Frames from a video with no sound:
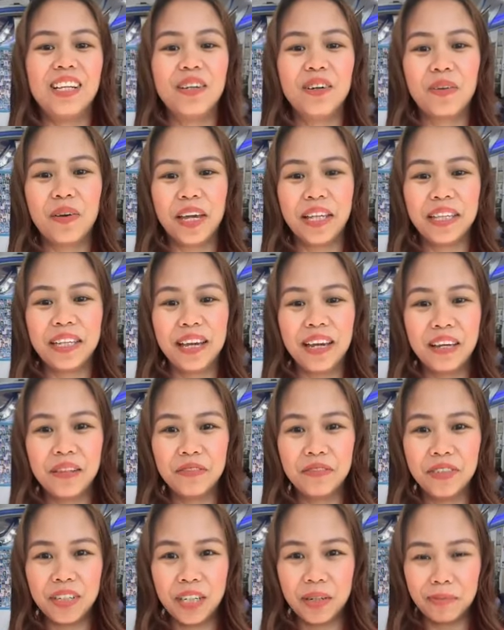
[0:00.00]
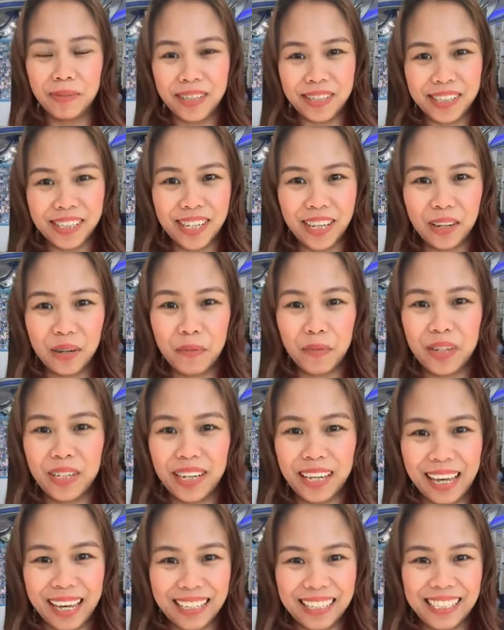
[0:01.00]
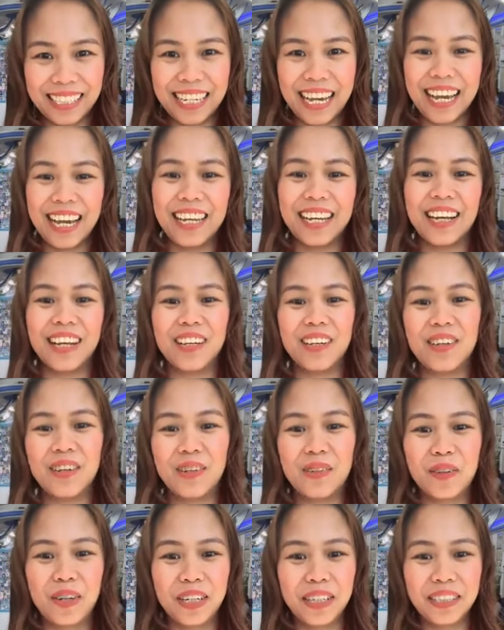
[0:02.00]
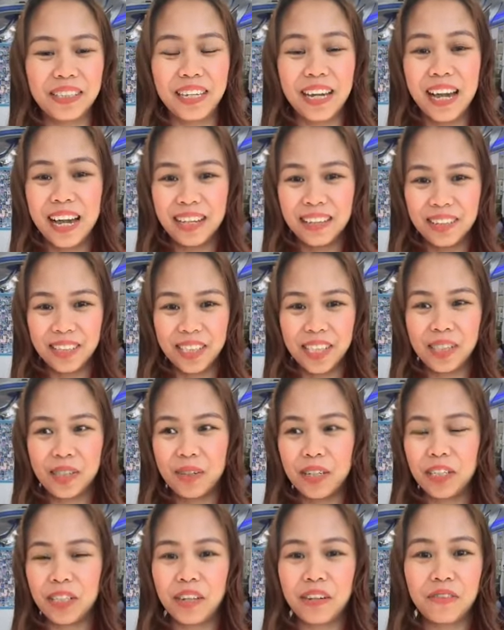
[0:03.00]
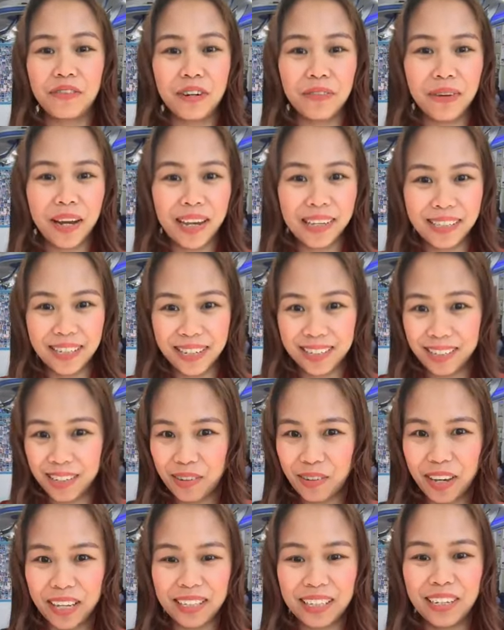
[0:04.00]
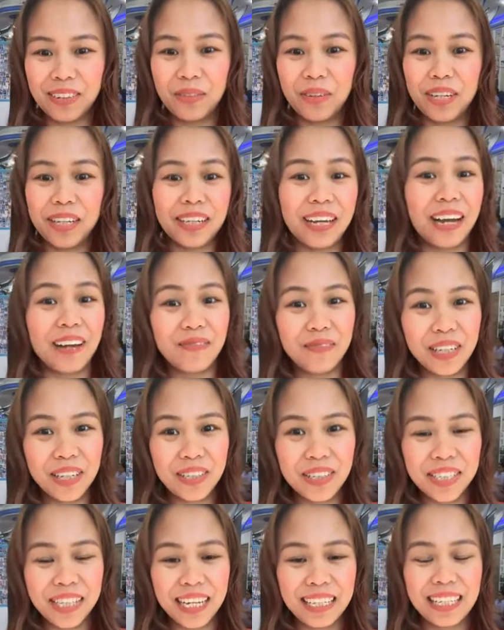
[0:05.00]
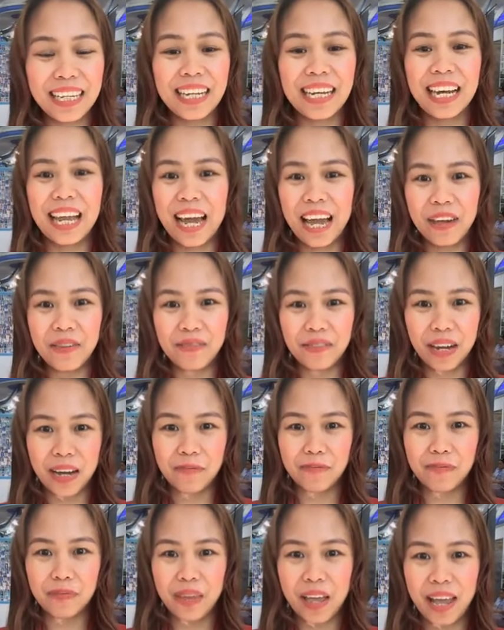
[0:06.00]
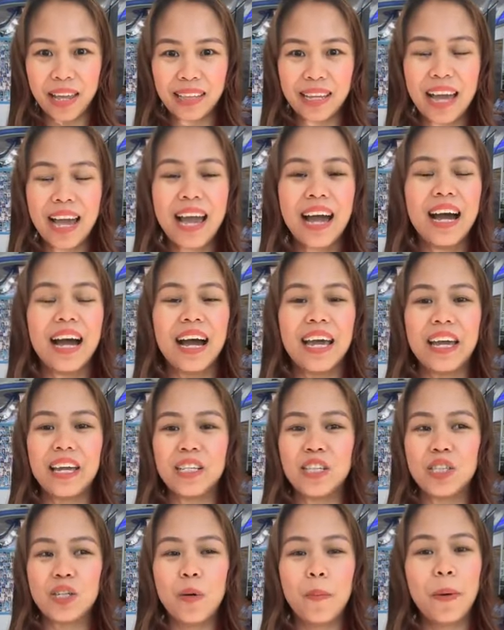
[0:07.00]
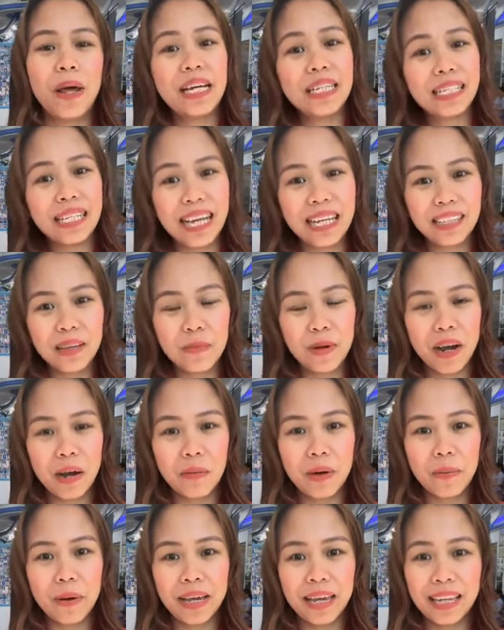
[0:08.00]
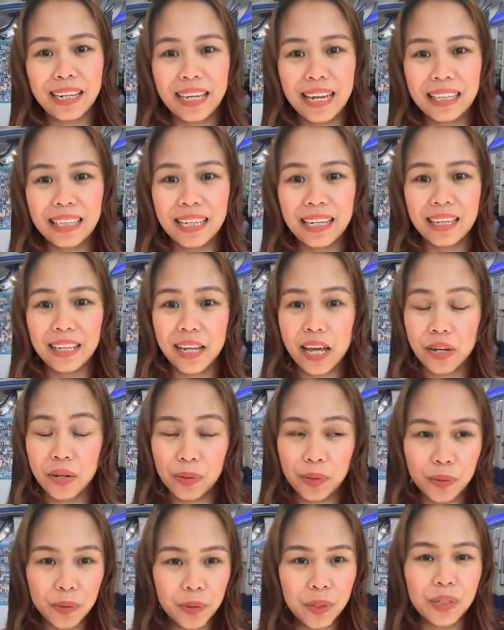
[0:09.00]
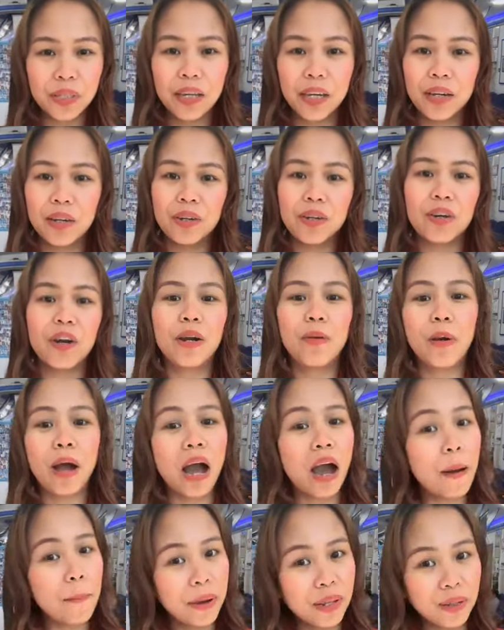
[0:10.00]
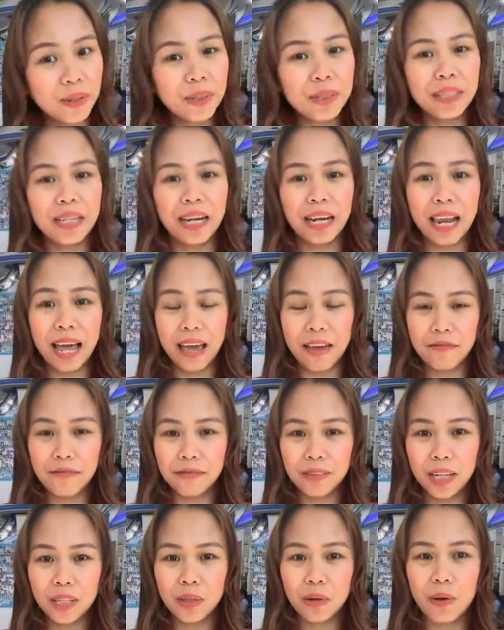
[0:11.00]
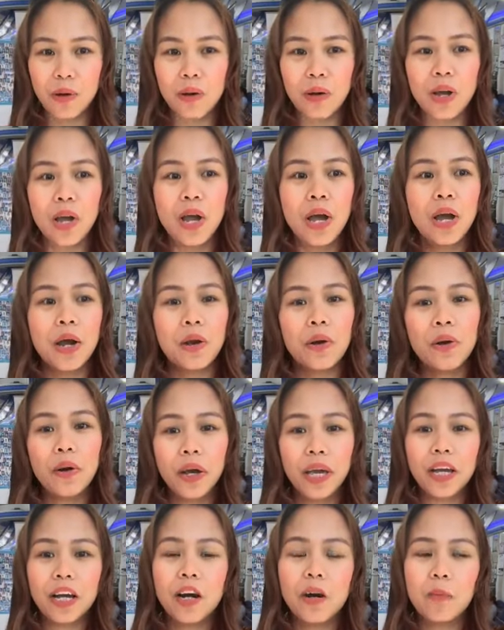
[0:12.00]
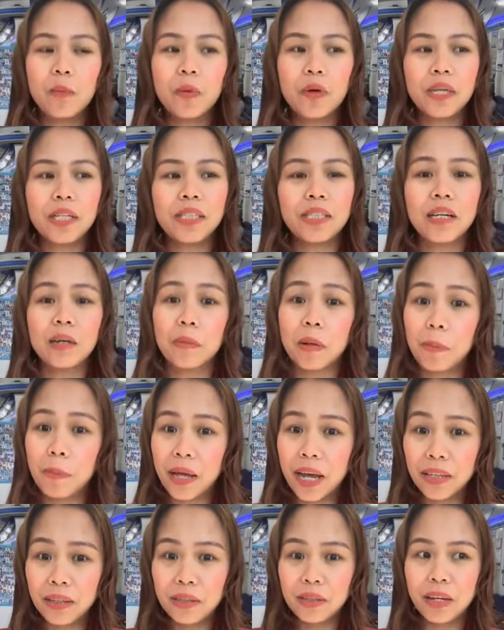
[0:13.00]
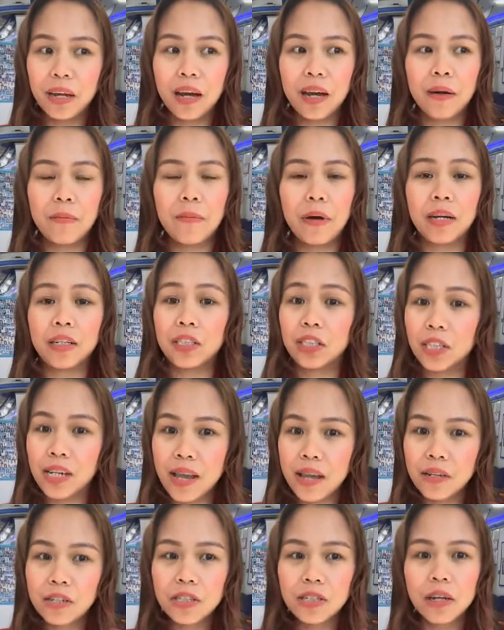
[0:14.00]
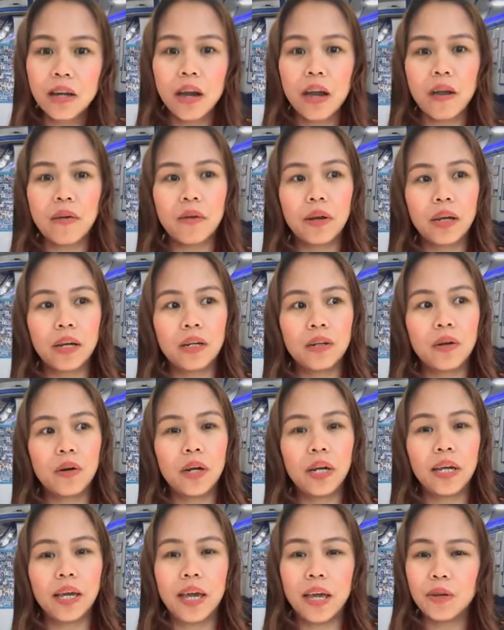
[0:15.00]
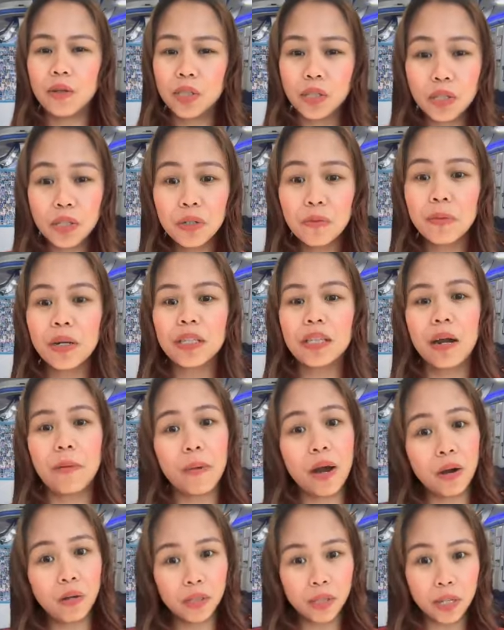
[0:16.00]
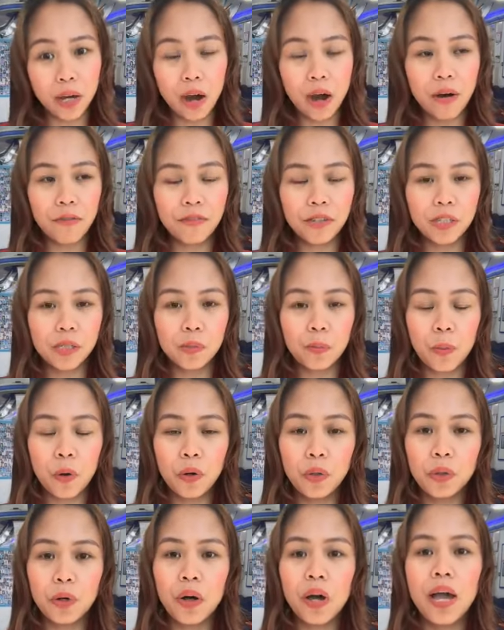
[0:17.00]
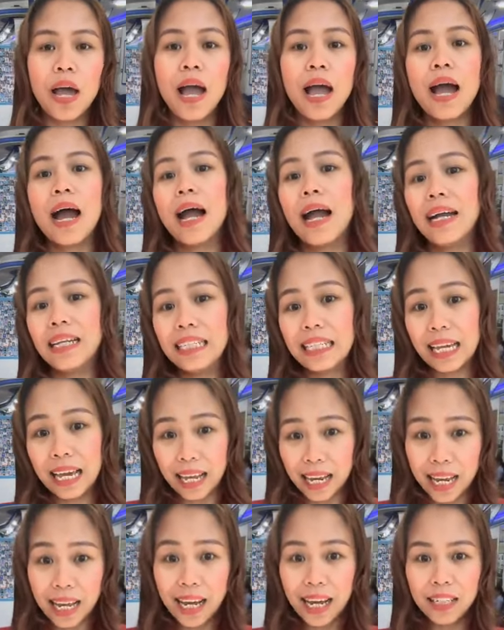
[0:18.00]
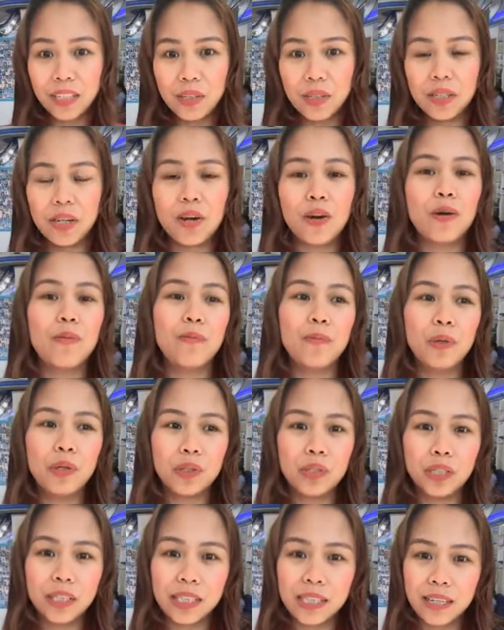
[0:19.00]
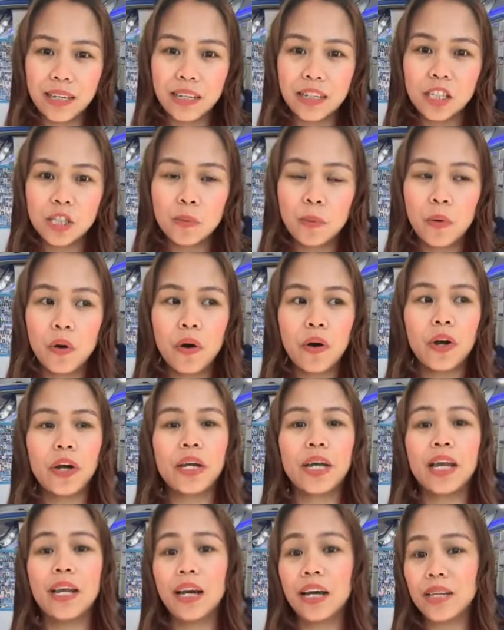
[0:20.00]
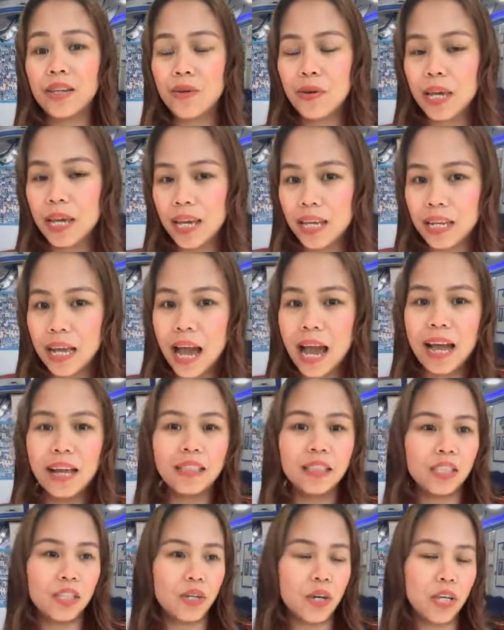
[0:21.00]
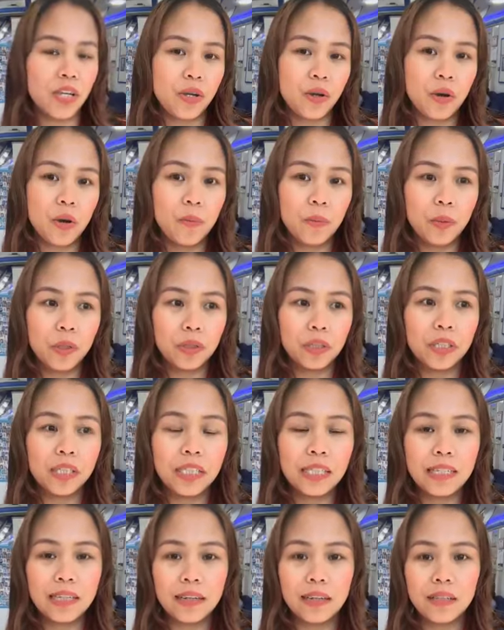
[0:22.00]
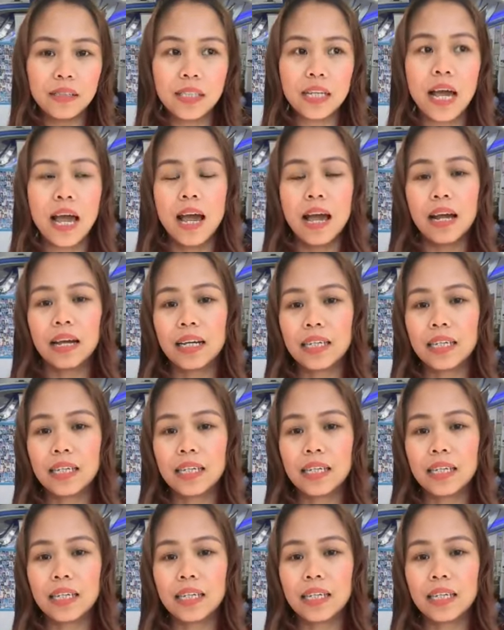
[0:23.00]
Hello Kuwait and Philippines, hello Middle East, and hello world. This is Rachel from ICC Kuwait and welcome dito sa ating live update. Ayan, so para sa lahat ng mga kababayan natin na nanonood ngayon or makakapanood ng live na to, kung ikaw po is nagpaplano na mag-change ng career or kaya gusto niyo magtrabaho sa office po, no? And kailangan niyo ng computer skills po or kailangan niyo i-enhance yung inyong computer skills.